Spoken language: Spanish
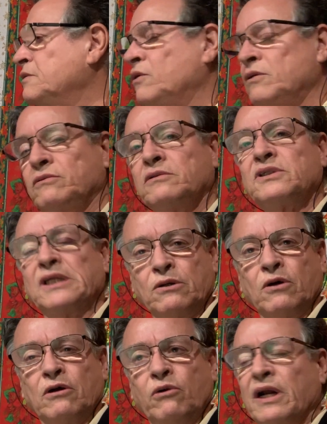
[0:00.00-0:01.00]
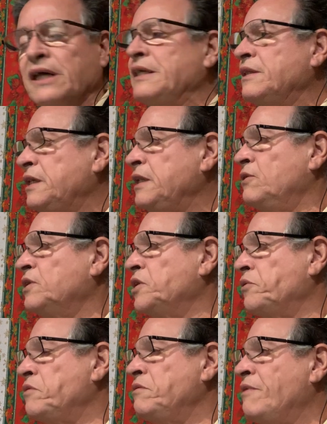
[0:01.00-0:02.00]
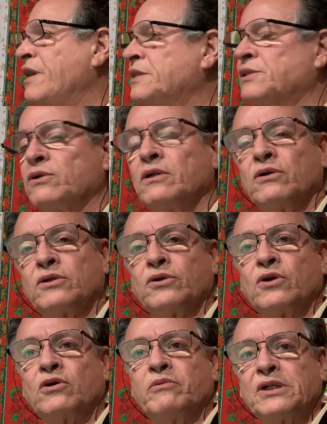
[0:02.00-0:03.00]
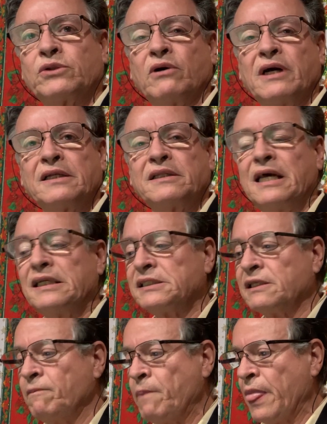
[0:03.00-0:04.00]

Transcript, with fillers: con un psicólogo argentino que fue mi maestro, el doctor Roberto Kertés.